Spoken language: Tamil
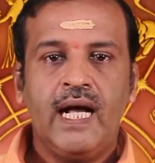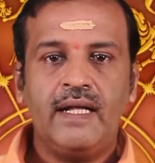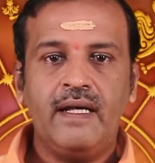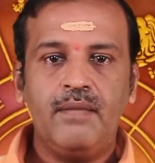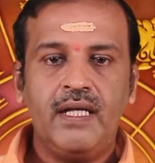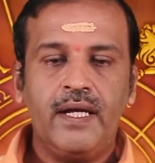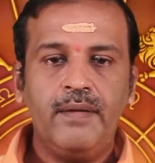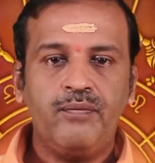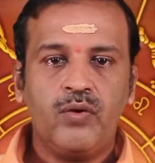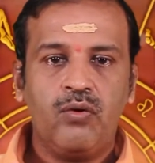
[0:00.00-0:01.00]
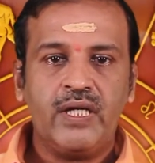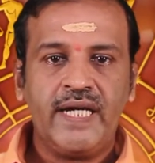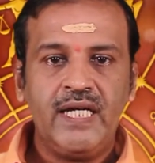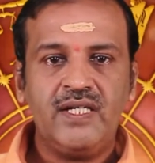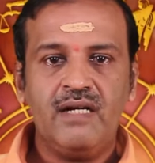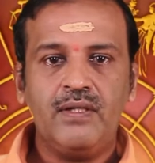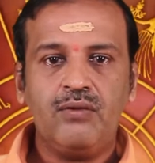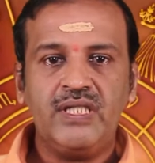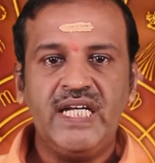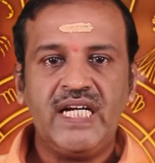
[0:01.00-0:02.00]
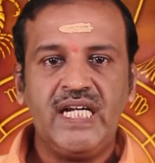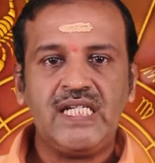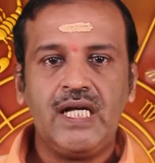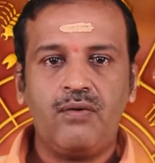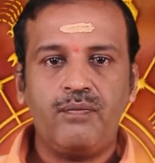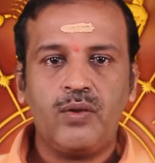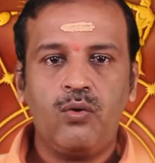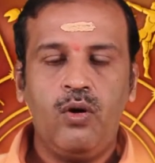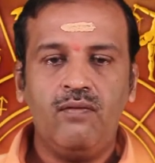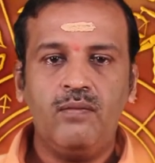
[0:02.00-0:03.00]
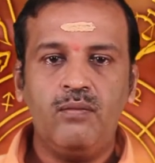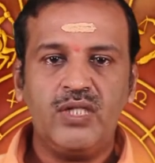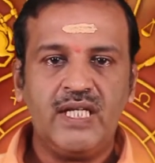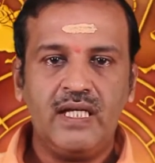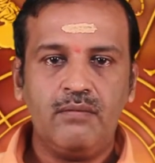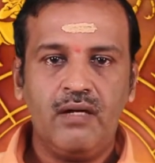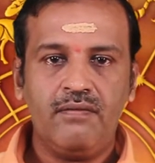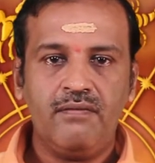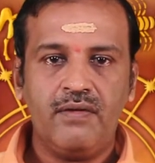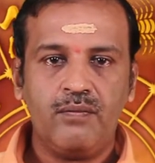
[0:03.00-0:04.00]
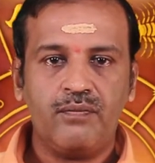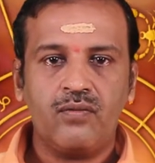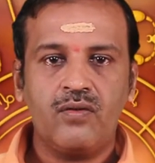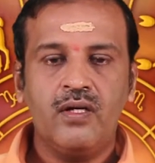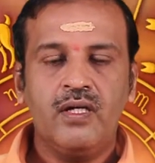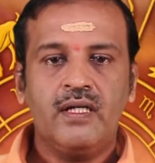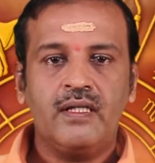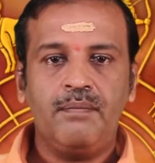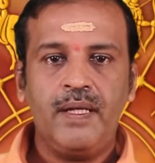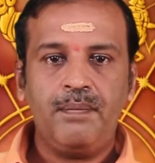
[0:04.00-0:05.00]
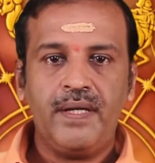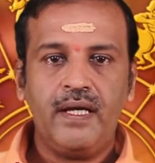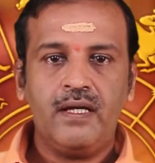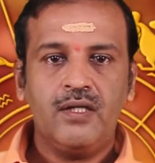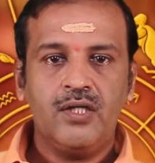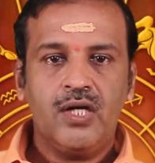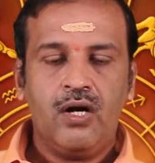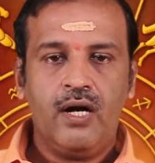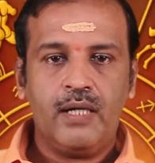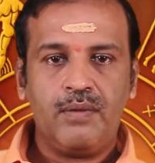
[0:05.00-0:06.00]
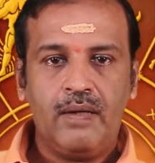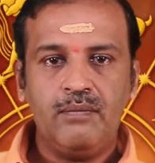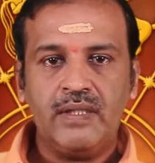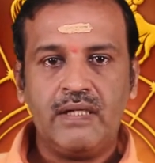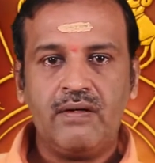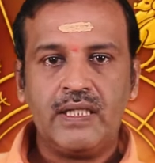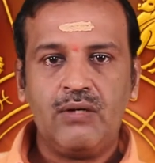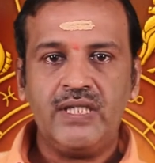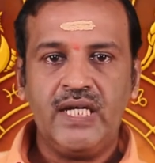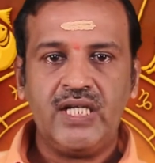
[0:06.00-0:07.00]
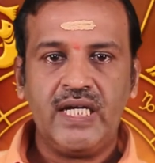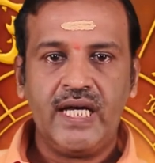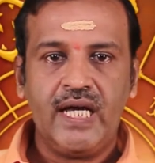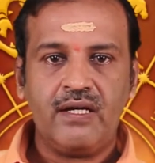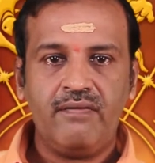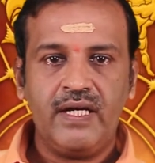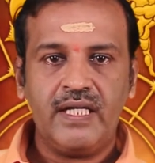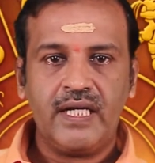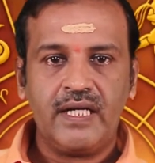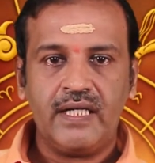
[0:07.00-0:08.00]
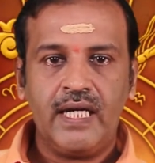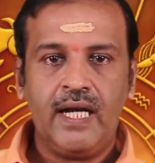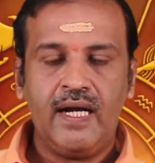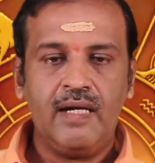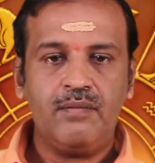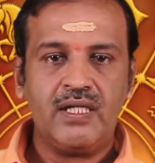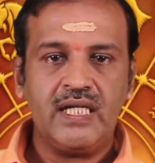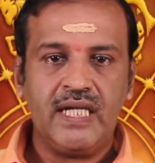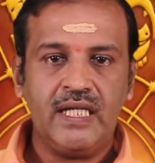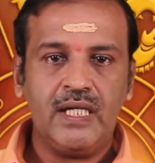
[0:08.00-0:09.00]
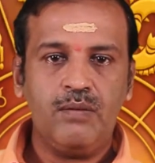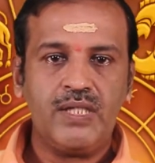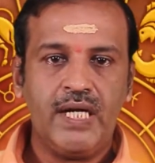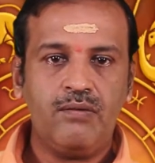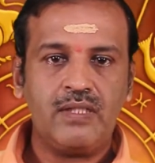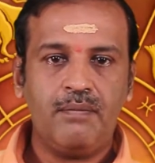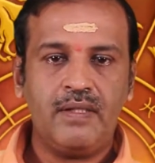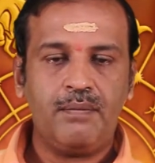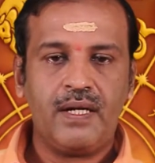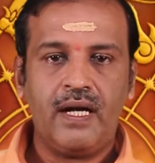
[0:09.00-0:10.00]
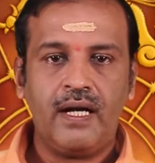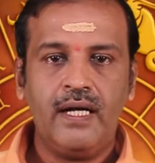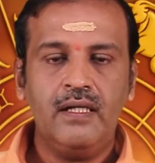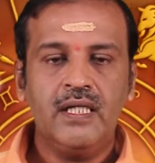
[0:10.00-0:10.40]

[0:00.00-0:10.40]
அதே மாதிரி உங்களுக்கு டென்ஷன் வந்து கொஞ்சம் இன்க்ரீஸ் ஆகும் கோபமும் கொஞ்சம் அதிகமாகவே வரும் இந்த பிபி ஹார்ட் ப்ராப்ளம் இருக்கிறவங்களுக்கு கொஞ்சம் எச்சரிக்கையாக இருக்க வேண்டியது இருக்குது ஏன்னா நாலாம் இடத்த சந்திரனும் சனியும் சம்மந்தப்படுறாங்க